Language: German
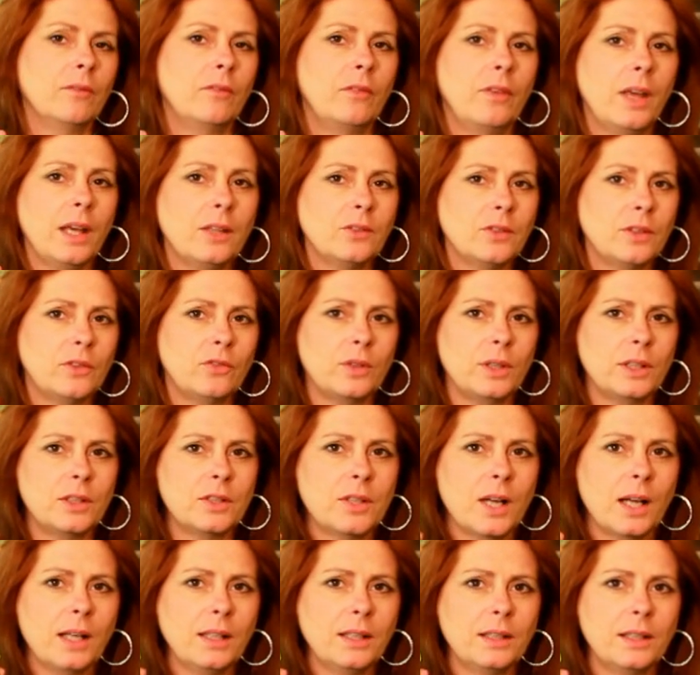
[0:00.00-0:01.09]
Wer sich für
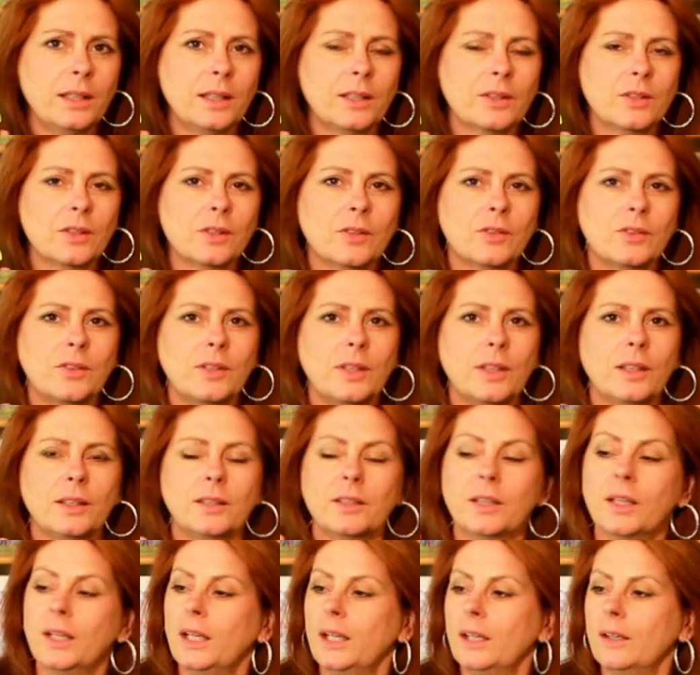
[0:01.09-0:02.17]
Italien interessiert,
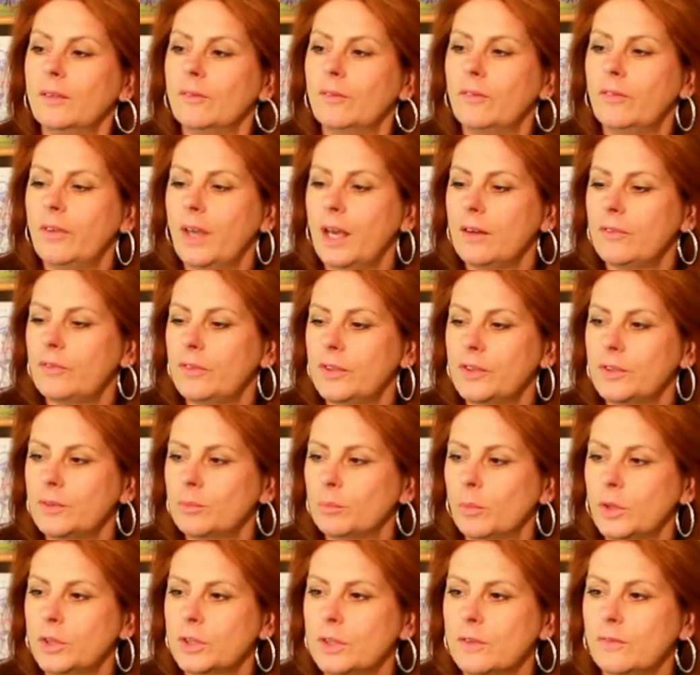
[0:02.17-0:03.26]
wer
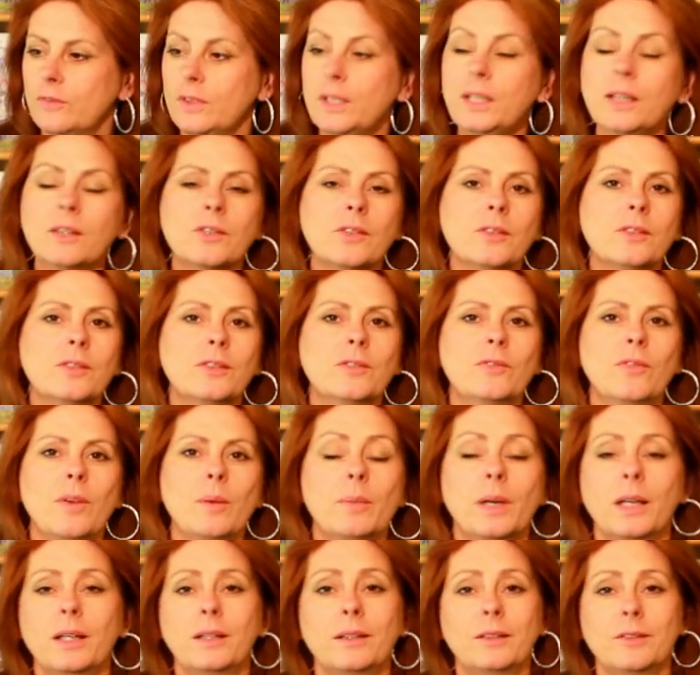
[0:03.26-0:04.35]
wissen möchte, wie das ist, wenn
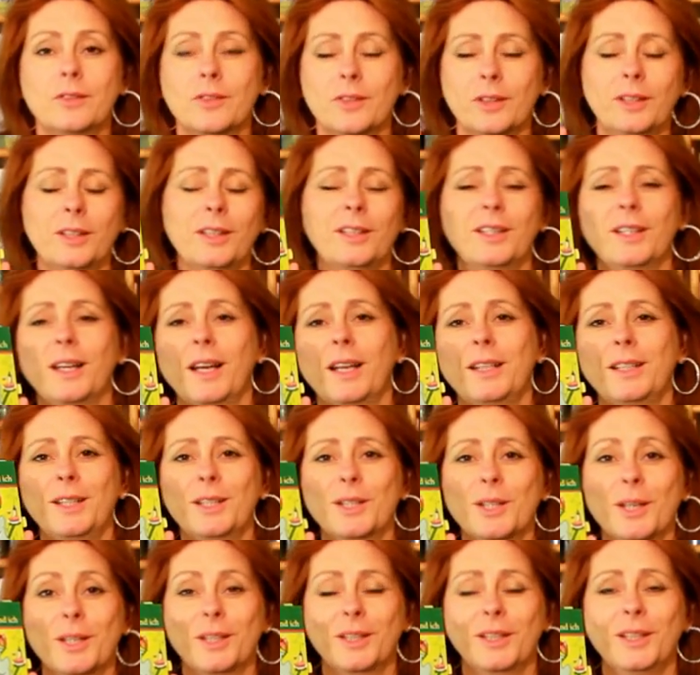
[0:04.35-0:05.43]
man sich in eine
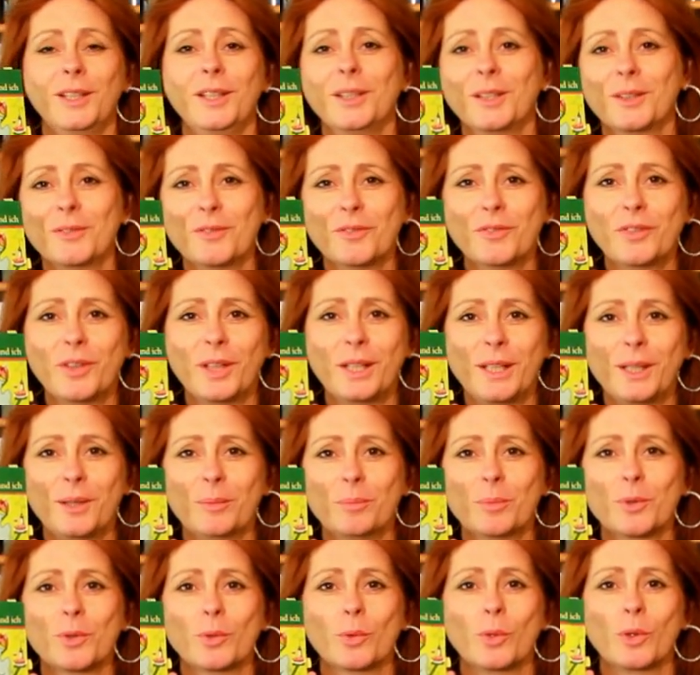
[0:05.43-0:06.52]
Italienerin
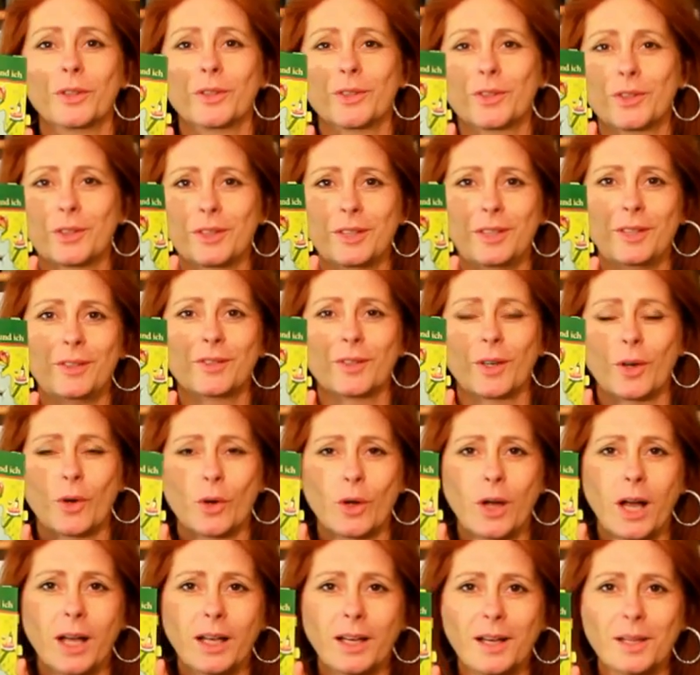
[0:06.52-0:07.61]
verliebt und diese
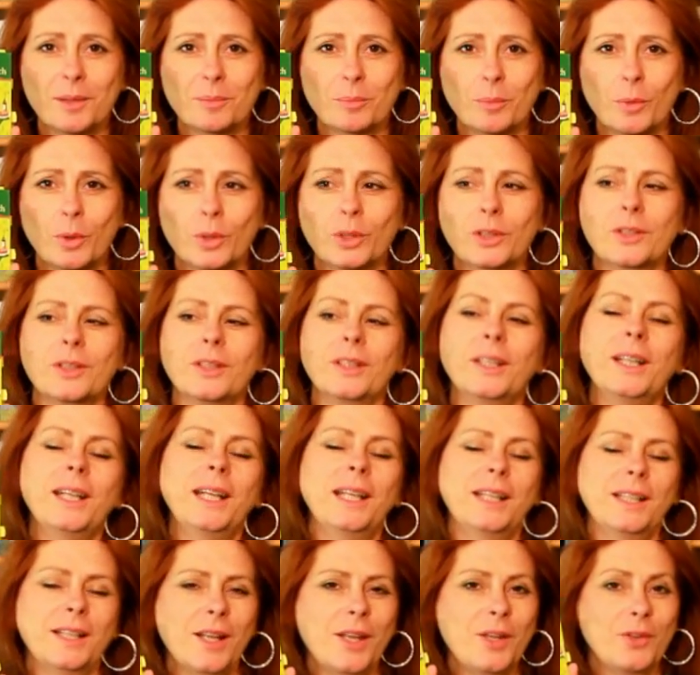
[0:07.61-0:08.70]
auch heiraten möchte,
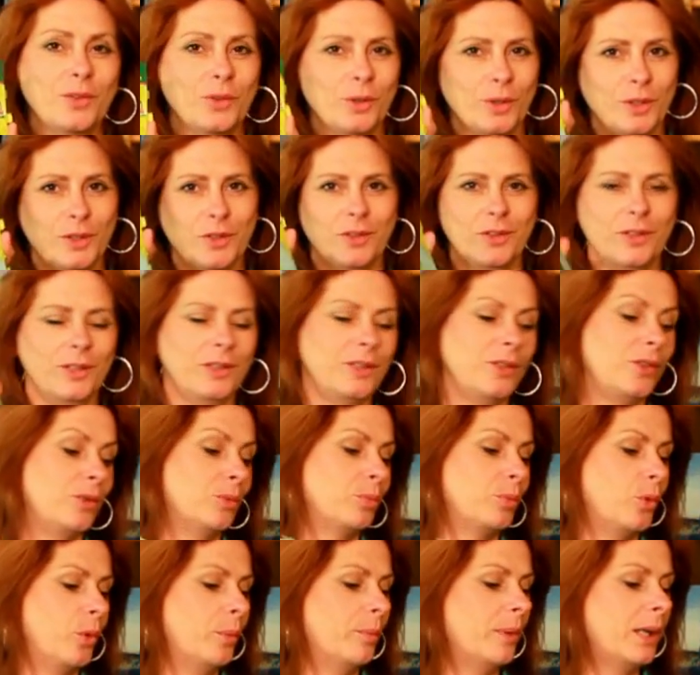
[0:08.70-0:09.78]
daher sollte sich dieses
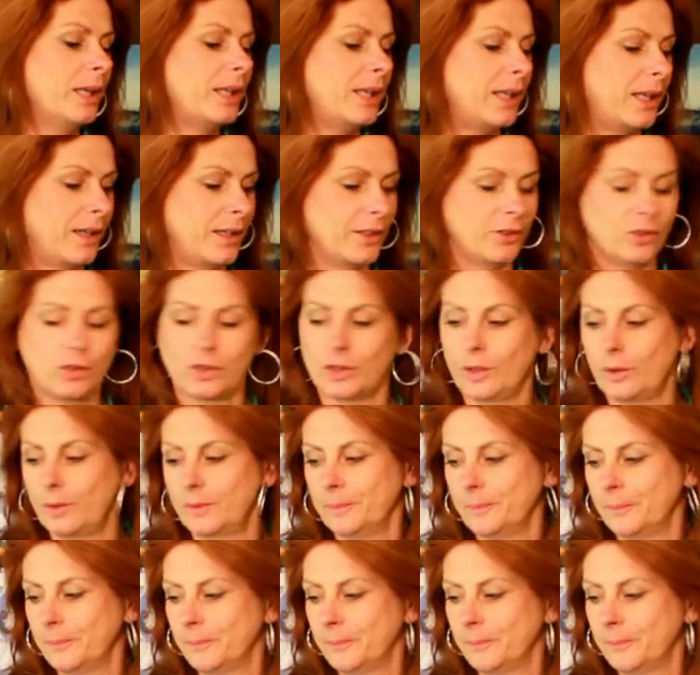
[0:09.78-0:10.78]
Buch mal näher anschauen.